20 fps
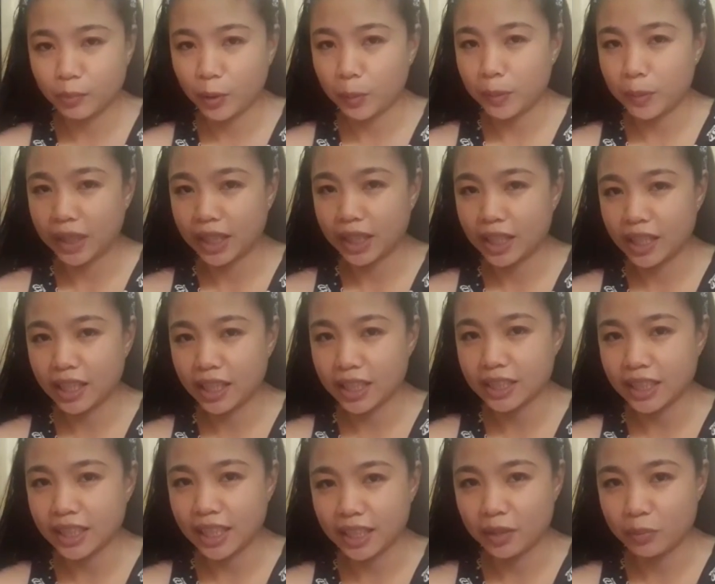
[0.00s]
iba na po yung
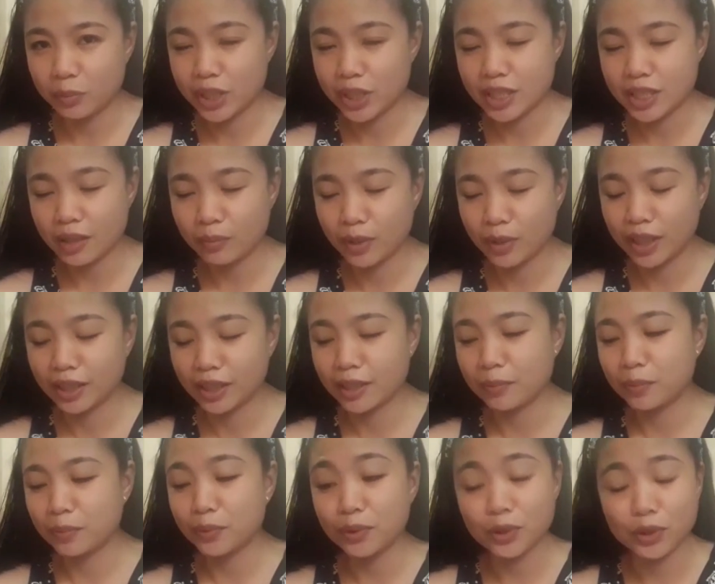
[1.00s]
paghinga niya, ibig
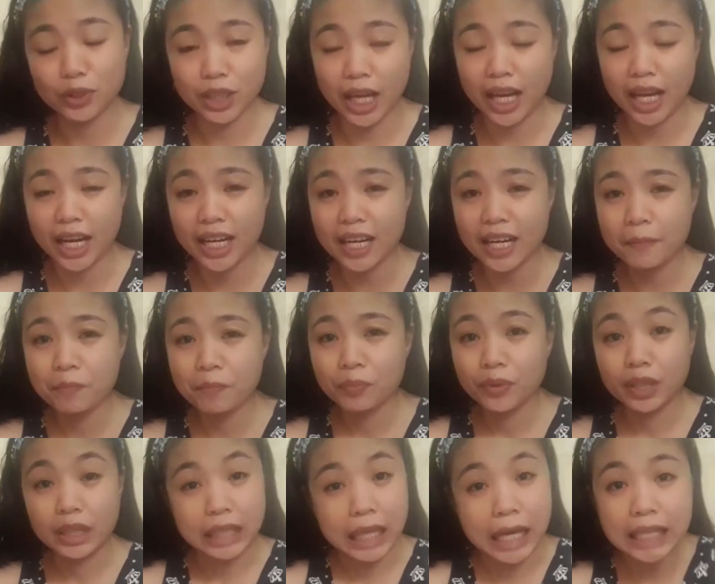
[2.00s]
sabihin na po yun ay
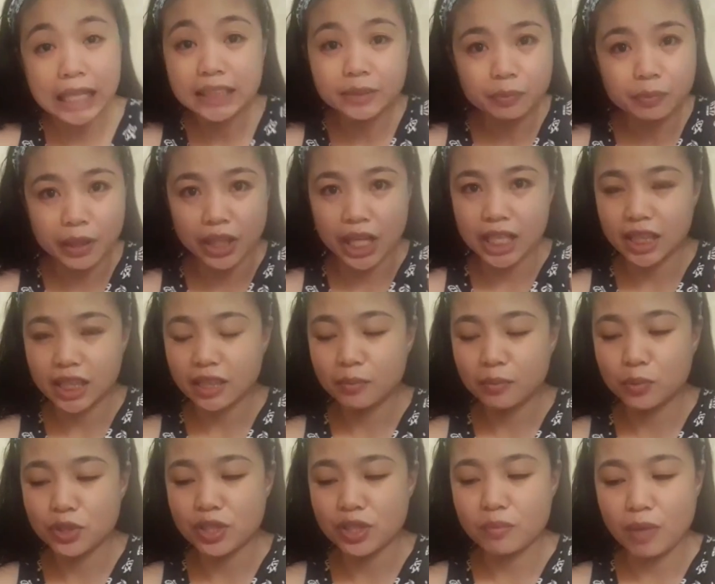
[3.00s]

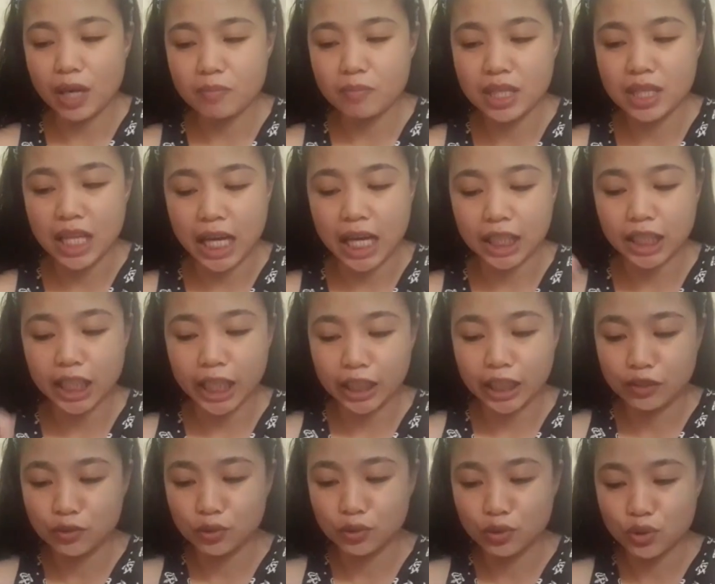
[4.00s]
na-aspirate na po si baby
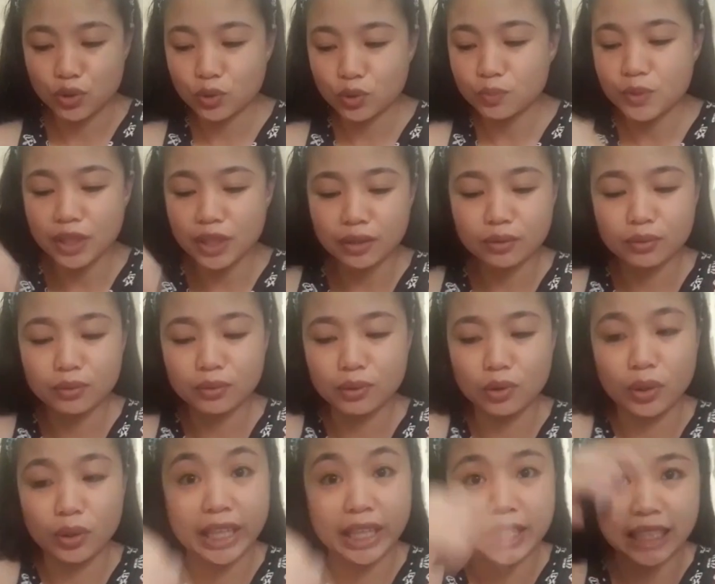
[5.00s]
natin. Yung tube sa
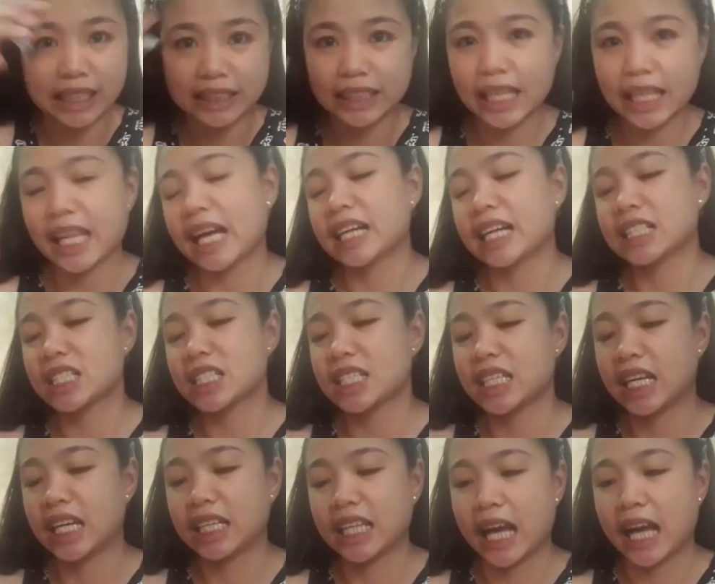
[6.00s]
dulo ay nasa
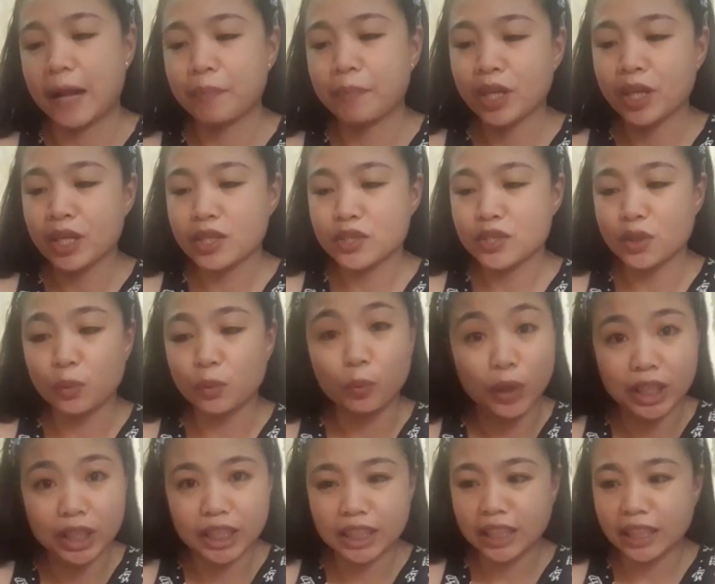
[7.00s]
lungs niya na.
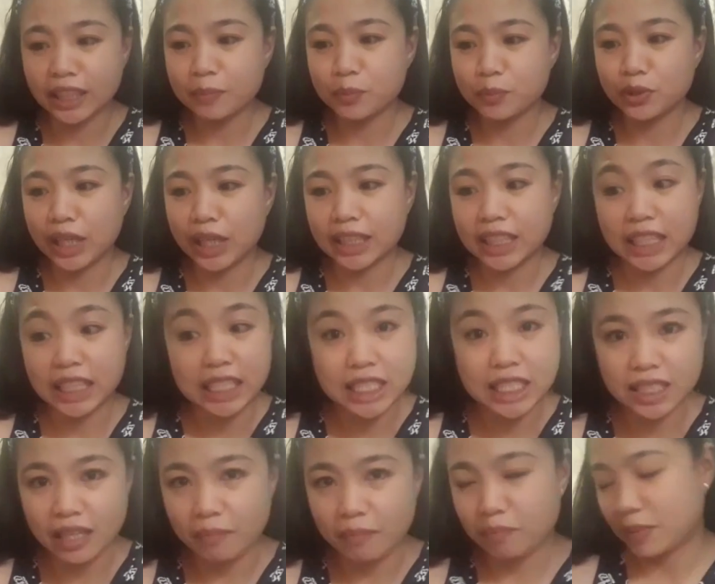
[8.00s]
So, pwede na na po
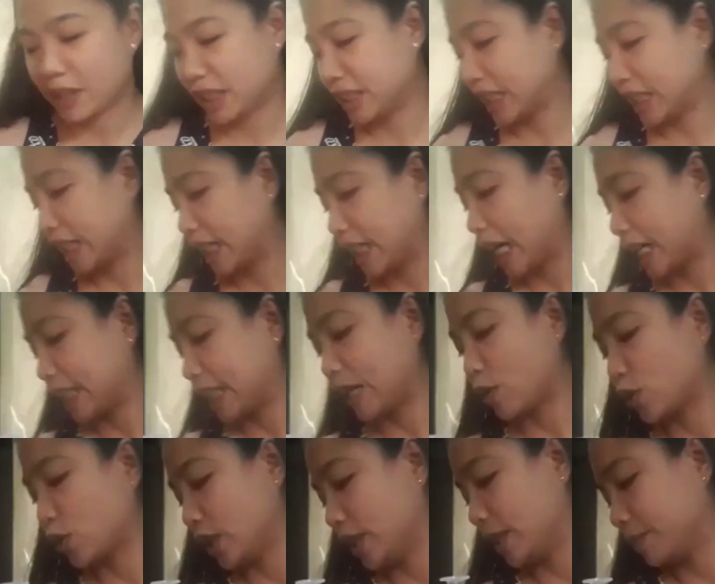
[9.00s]
natin stop pag
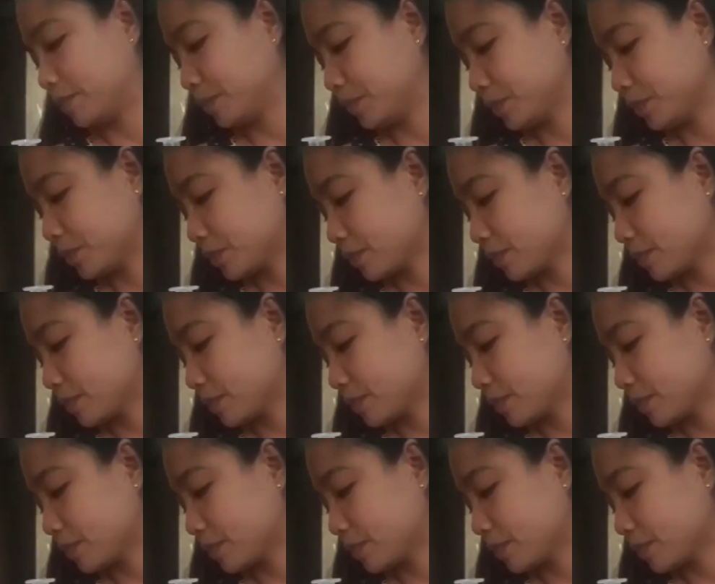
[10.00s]
nagkataon.